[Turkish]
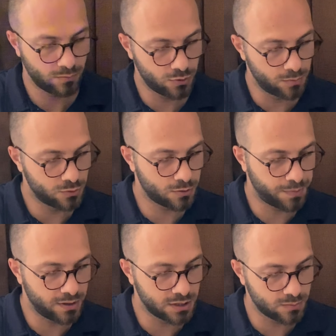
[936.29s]
Bu da müzik
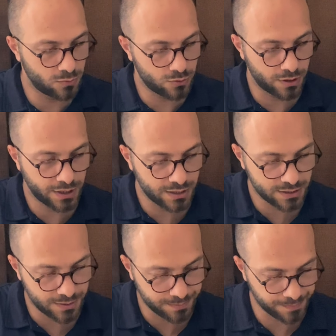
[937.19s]
paylaşım moduna
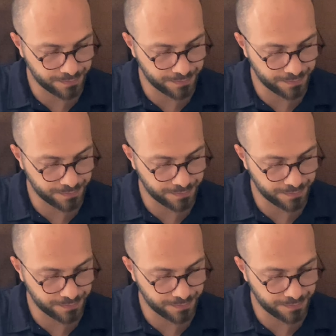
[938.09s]
geçti.